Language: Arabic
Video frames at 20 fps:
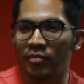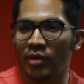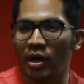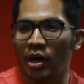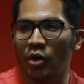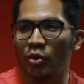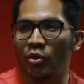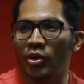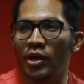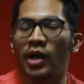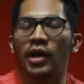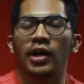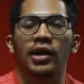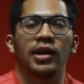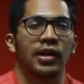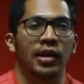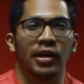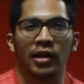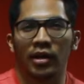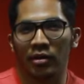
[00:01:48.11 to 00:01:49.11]
او لياقيا
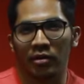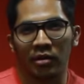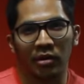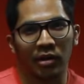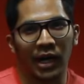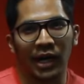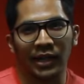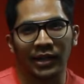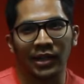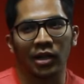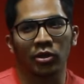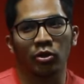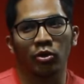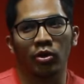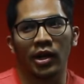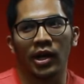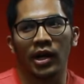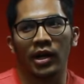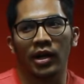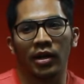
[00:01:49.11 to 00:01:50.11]
انا اعتقد انه
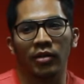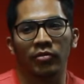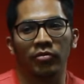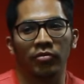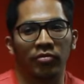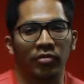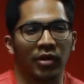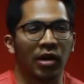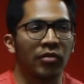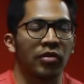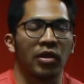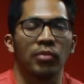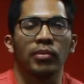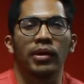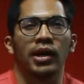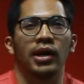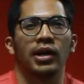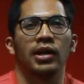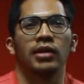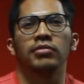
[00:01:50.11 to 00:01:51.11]
الان انا في افضل
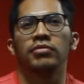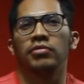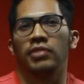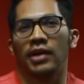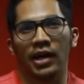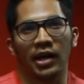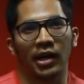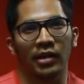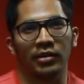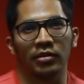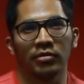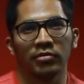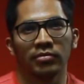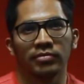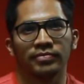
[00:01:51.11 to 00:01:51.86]
مرحله في حياتي